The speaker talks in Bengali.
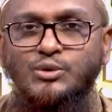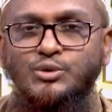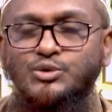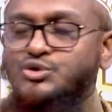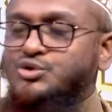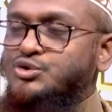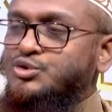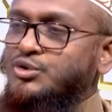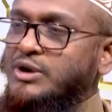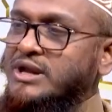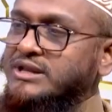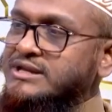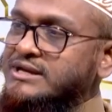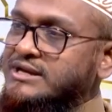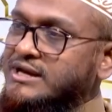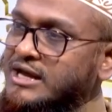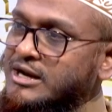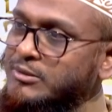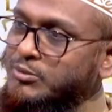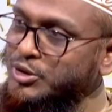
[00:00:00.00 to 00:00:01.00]

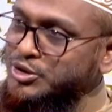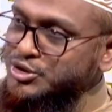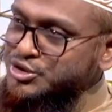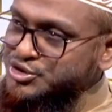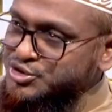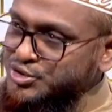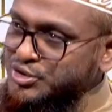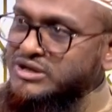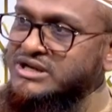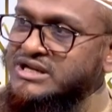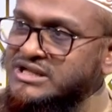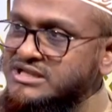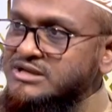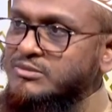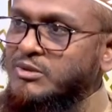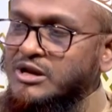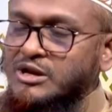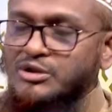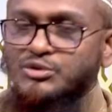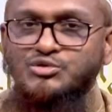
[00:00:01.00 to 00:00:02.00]
উত্তরাধিকার বন্টন
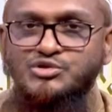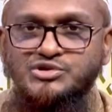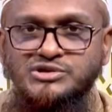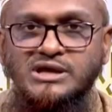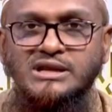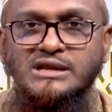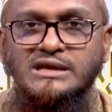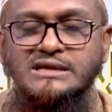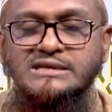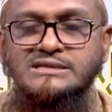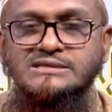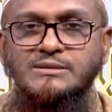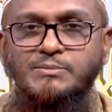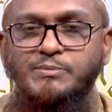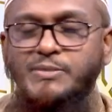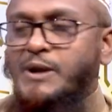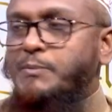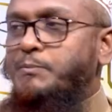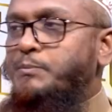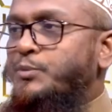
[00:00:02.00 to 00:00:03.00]
নীতিমালা অনুসারে যে
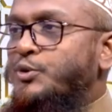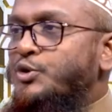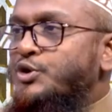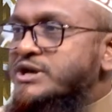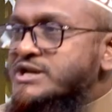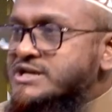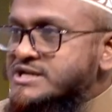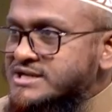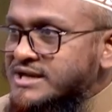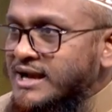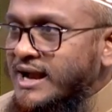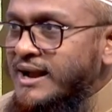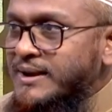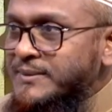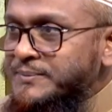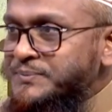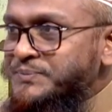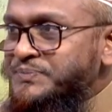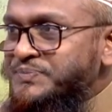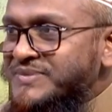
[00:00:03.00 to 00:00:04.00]
প্রাপ্য হিস্যা
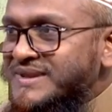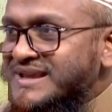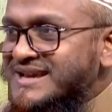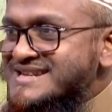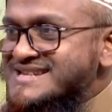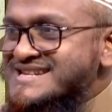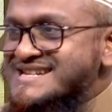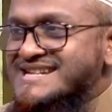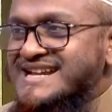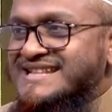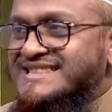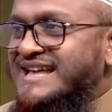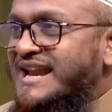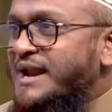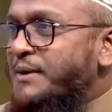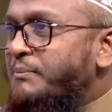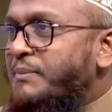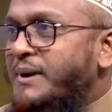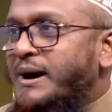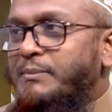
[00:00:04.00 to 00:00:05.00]
সেটা
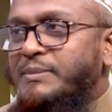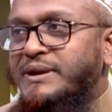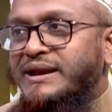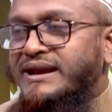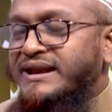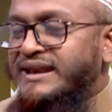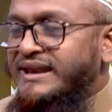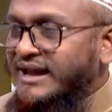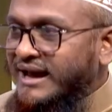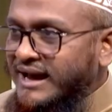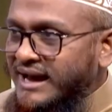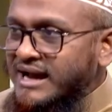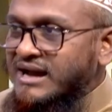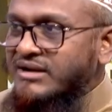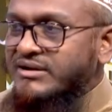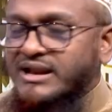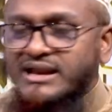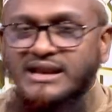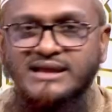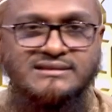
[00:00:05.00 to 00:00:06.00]
তারা পাবেন না
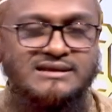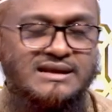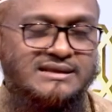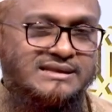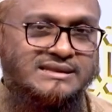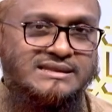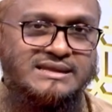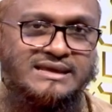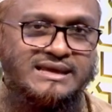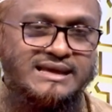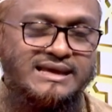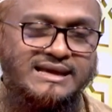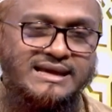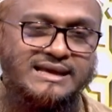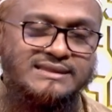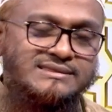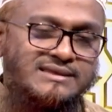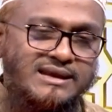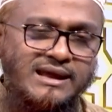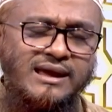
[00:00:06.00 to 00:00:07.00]
কারণ আল্লাহ তালা তাদেরকে এই
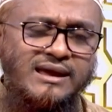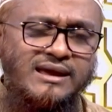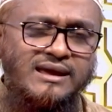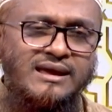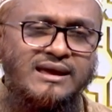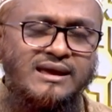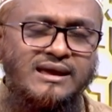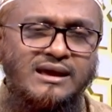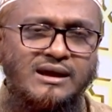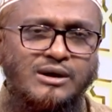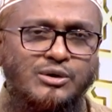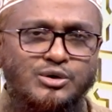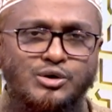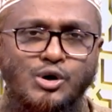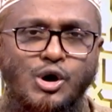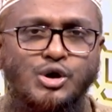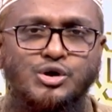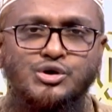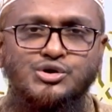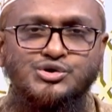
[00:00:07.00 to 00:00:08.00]
ক্ষেত্রে কোনো
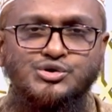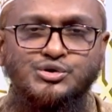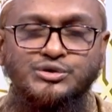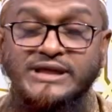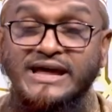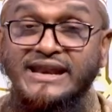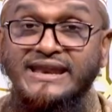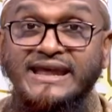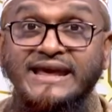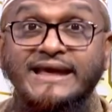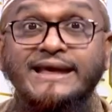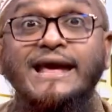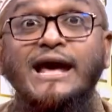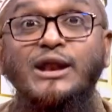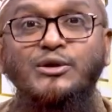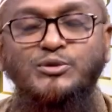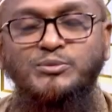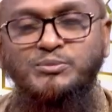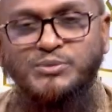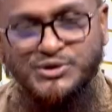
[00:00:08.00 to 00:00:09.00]
অংশ দেন নাই কেন
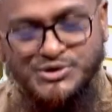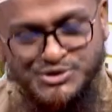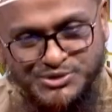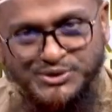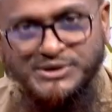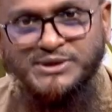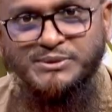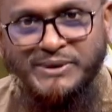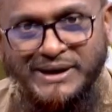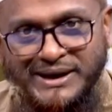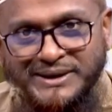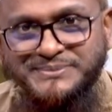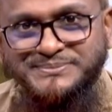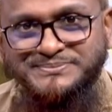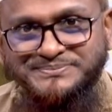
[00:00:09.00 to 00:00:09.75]
প্রশ্ন হতে পারে